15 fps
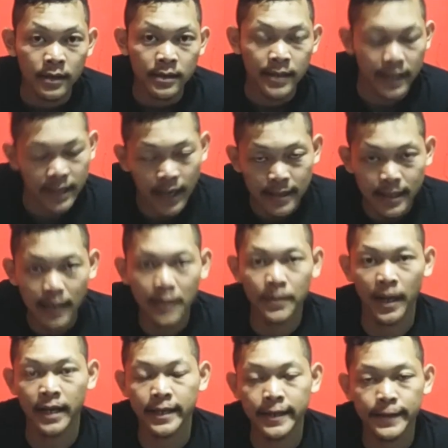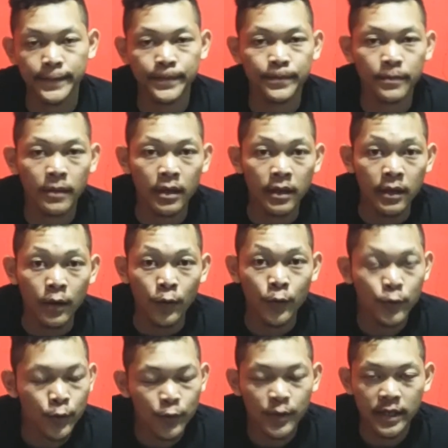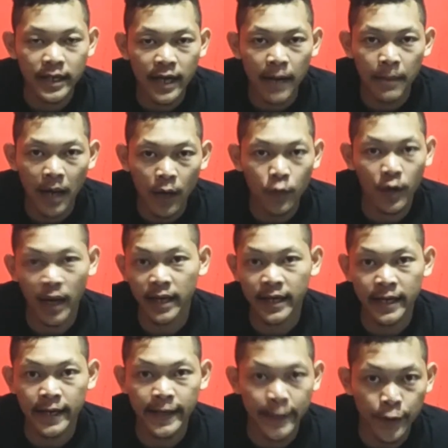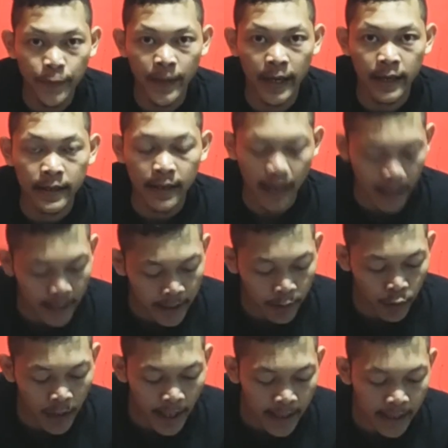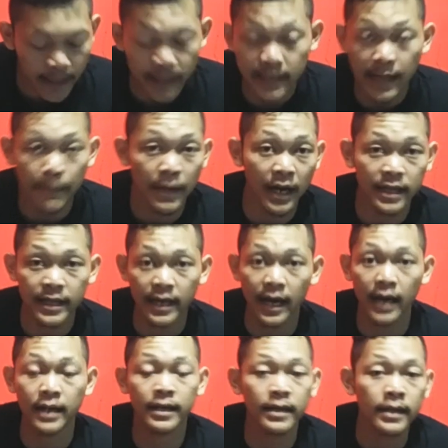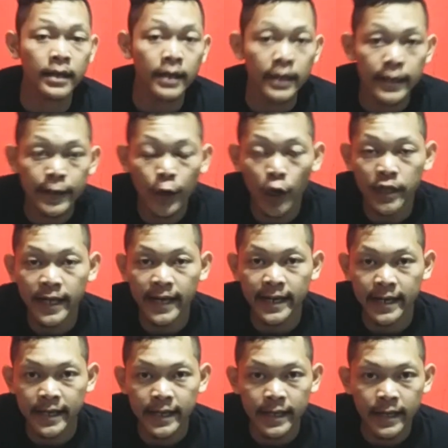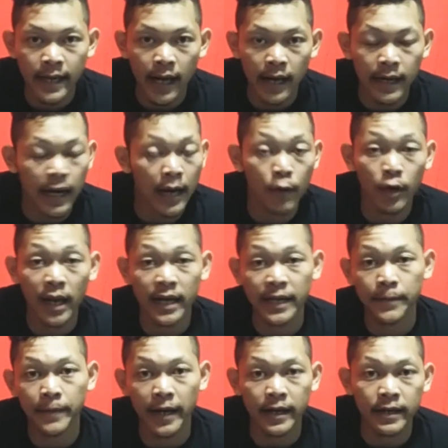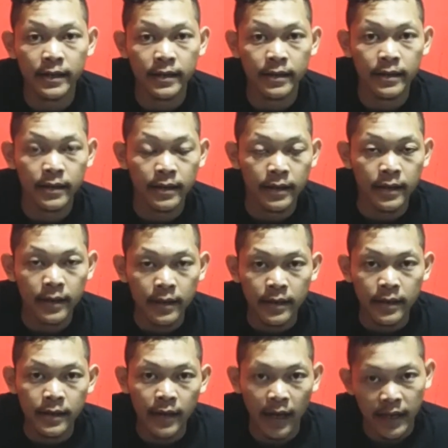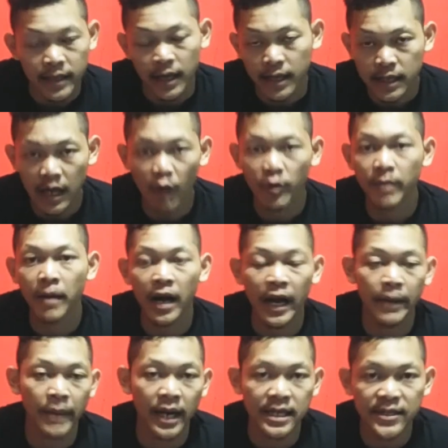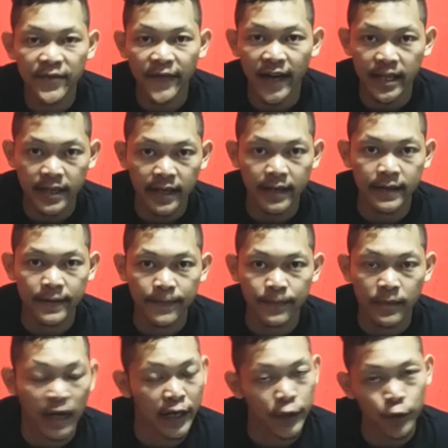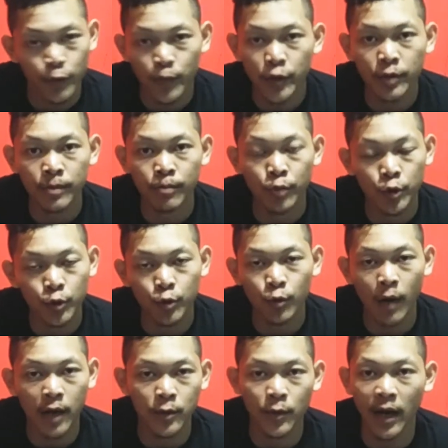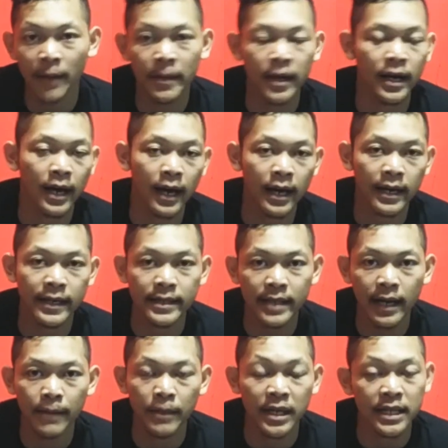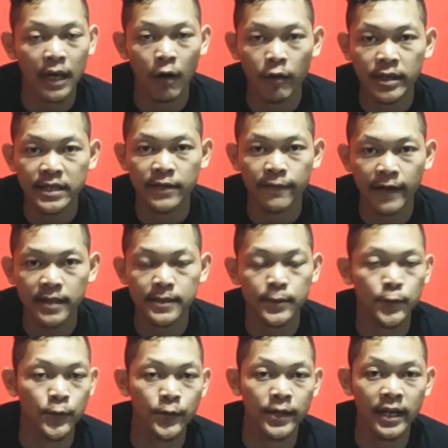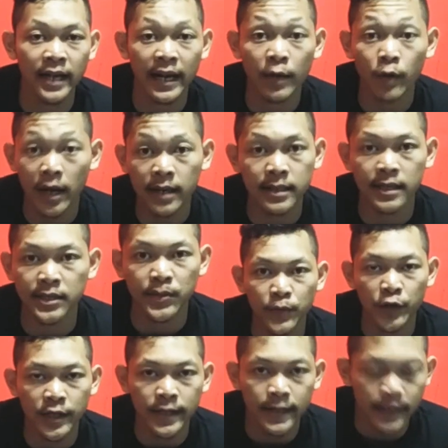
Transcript: Saya tegaskan kembali untuk tidak melakukan ini di rumah. Karena ular yang kita praktekkan di konten ini adalah ular kipan. Yang kita ketahui bagaimana sifatnya. Dan itu pun butuh waktu lama agar kita mengetahui sifat sesungguhnya dari ular tersebut.